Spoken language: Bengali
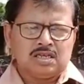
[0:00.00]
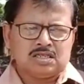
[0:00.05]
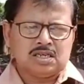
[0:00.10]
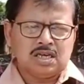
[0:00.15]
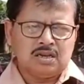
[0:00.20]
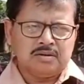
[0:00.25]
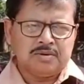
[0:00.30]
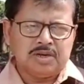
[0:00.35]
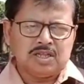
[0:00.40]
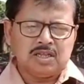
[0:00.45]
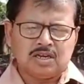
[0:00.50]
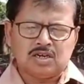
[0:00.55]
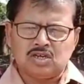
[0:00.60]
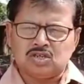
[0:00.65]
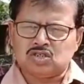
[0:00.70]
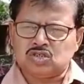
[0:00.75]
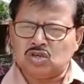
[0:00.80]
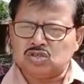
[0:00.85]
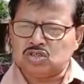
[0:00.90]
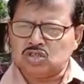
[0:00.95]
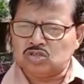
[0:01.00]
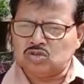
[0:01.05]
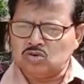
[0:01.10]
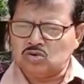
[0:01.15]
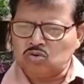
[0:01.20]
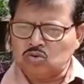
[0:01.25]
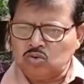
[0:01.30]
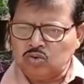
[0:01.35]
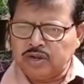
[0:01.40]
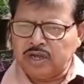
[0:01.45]
ছেলেমেয়েদেরকে
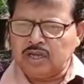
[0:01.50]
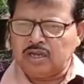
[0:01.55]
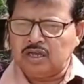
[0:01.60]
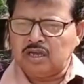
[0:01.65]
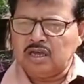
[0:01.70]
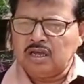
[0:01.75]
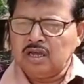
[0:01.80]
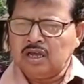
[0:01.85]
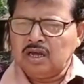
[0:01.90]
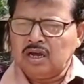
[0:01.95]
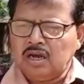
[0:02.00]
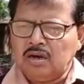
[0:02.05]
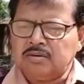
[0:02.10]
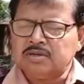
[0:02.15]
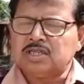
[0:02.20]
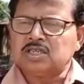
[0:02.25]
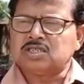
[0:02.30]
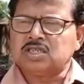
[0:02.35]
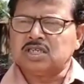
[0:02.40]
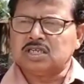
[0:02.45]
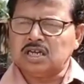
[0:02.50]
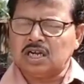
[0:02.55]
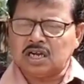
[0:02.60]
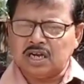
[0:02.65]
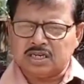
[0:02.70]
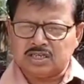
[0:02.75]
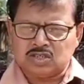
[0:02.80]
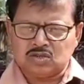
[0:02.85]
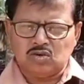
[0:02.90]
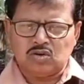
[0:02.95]
সচেতন করেই আমাদের সেটা
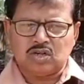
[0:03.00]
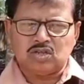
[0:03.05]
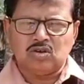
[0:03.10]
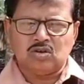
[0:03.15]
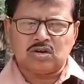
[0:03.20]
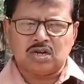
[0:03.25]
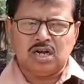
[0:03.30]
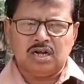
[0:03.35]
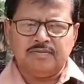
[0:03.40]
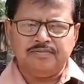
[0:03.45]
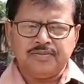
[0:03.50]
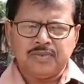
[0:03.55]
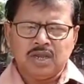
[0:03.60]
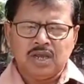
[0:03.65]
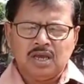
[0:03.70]
কাজ করা দরকার